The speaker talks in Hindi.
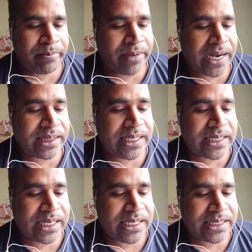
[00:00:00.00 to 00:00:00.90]
भारतीय
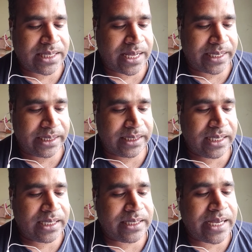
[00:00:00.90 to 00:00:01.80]
खालिस्तानी
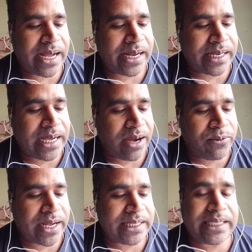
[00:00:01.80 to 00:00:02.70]
या
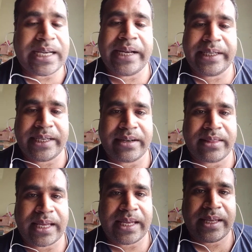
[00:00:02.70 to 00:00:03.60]
अलगाववादी
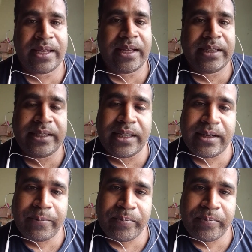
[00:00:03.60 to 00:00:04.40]
कार्यकर्ता है यह